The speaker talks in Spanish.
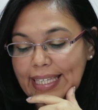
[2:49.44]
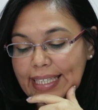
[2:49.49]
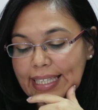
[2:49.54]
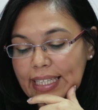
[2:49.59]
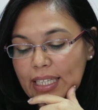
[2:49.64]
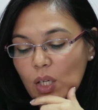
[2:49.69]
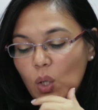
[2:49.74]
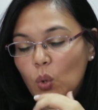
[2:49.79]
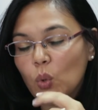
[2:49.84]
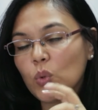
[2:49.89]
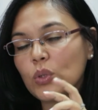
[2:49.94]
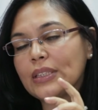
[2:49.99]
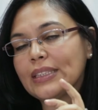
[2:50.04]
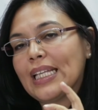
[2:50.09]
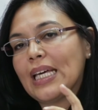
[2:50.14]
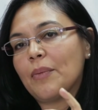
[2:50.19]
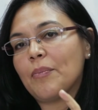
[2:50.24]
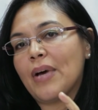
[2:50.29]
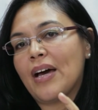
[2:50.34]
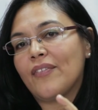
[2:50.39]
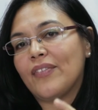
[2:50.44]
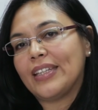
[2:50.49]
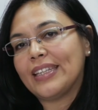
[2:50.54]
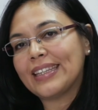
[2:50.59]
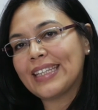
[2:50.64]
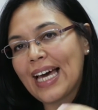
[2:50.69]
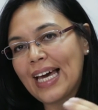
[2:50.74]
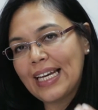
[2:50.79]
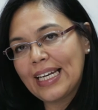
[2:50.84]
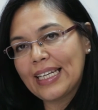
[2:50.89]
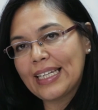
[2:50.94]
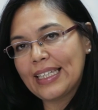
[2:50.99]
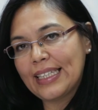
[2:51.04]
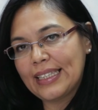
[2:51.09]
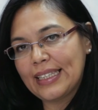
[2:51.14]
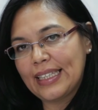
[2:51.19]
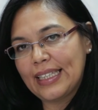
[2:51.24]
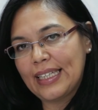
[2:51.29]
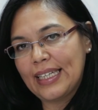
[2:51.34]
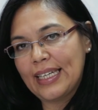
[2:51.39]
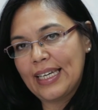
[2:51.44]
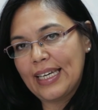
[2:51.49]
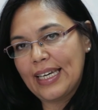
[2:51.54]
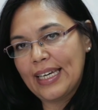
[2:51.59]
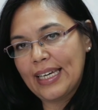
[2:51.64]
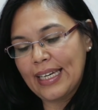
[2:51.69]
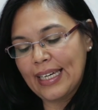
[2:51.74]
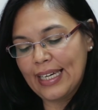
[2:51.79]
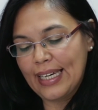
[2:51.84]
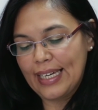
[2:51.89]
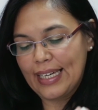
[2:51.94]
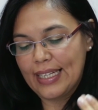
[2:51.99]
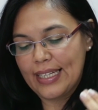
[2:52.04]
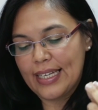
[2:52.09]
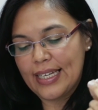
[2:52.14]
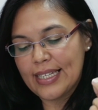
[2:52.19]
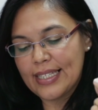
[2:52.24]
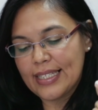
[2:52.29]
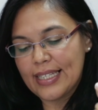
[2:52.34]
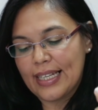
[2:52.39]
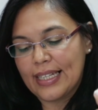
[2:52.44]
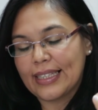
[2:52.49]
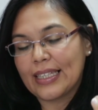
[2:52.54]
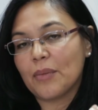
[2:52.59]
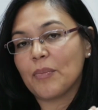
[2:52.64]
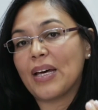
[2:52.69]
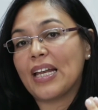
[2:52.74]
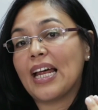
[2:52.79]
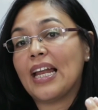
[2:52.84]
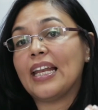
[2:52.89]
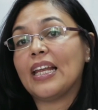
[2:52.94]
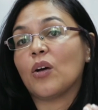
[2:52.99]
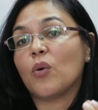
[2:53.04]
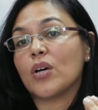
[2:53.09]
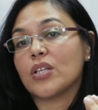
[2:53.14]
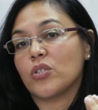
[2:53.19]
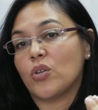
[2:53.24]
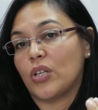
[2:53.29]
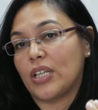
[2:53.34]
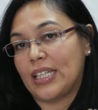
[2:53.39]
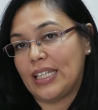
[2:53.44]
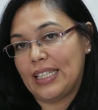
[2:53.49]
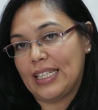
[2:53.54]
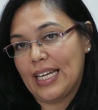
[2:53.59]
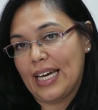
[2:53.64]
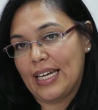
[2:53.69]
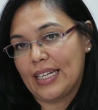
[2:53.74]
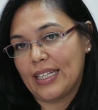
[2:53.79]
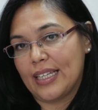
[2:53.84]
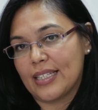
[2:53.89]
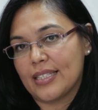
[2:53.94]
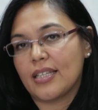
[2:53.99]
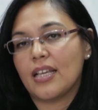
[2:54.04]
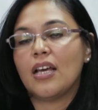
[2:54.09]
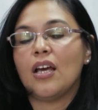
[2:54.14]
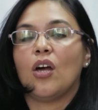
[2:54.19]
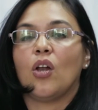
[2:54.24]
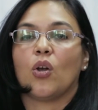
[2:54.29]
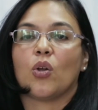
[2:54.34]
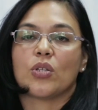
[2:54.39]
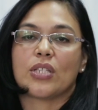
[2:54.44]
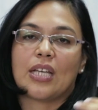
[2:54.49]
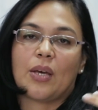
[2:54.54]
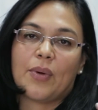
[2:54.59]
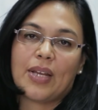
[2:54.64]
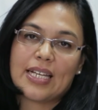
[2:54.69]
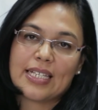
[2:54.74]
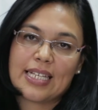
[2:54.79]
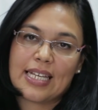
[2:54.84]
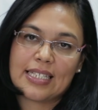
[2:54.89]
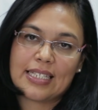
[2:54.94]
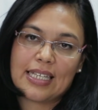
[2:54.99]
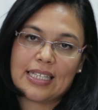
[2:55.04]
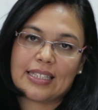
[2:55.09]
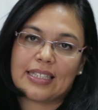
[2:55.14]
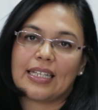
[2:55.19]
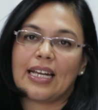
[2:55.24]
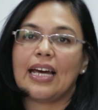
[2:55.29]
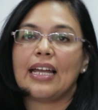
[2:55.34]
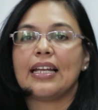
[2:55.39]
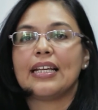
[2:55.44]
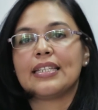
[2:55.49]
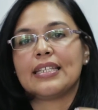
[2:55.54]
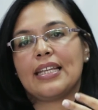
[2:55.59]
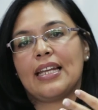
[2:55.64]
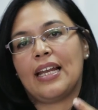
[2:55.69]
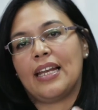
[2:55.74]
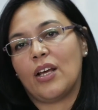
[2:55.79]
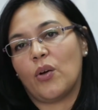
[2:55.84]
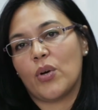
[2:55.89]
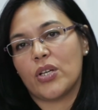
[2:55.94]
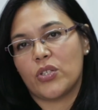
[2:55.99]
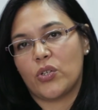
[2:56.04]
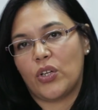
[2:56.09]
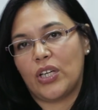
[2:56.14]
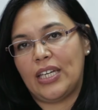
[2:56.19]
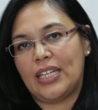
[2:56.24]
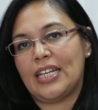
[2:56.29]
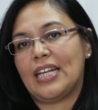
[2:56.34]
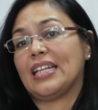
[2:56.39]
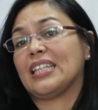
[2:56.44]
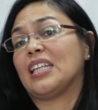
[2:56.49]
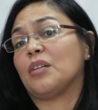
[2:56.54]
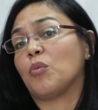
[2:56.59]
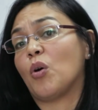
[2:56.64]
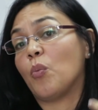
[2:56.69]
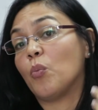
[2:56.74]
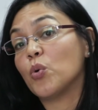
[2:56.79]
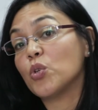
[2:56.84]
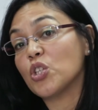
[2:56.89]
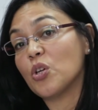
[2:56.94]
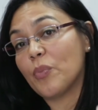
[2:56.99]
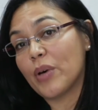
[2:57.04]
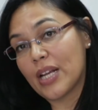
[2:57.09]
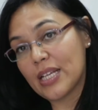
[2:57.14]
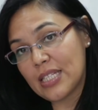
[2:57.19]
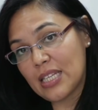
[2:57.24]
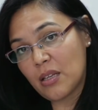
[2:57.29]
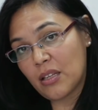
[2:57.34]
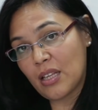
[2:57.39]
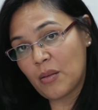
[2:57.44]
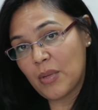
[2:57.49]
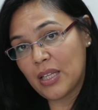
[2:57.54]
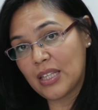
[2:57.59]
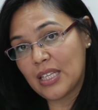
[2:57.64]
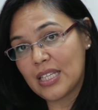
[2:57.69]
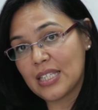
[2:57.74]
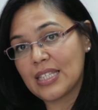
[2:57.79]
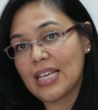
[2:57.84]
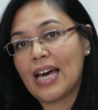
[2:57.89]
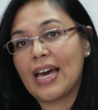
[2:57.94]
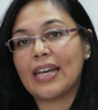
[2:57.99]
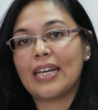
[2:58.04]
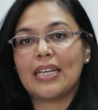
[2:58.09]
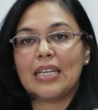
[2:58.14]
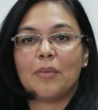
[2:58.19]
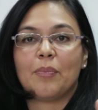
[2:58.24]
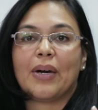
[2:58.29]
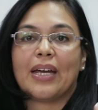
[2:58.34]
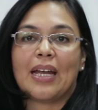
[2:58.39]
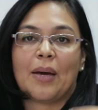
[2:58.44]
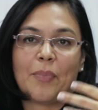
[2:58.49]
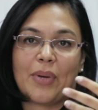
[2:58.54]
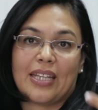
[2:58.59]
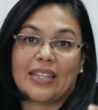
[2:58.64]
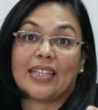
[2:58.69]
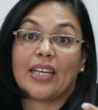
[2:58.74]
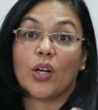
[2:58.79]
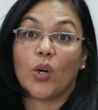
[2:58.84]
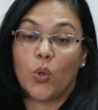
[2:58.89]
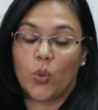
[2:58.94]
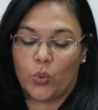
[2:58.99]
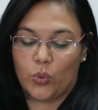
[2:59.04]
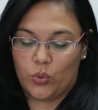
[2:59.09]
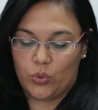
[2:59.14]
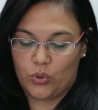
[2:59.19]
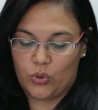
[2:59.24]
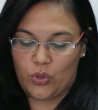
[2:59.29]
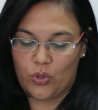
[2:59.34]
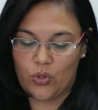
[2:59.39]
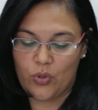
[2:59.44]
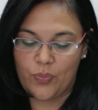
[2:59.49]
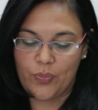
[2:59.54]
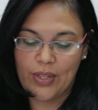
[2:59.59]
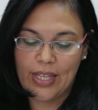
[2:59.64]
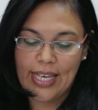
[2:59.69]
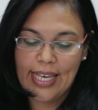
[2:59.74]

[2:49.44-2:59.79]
y un tema vital en este eje es el tema de las lenguas originarias, los saberes ancestrales y las lenguas originarias. Tenemos mucho para sistematizar y para aprender juntos.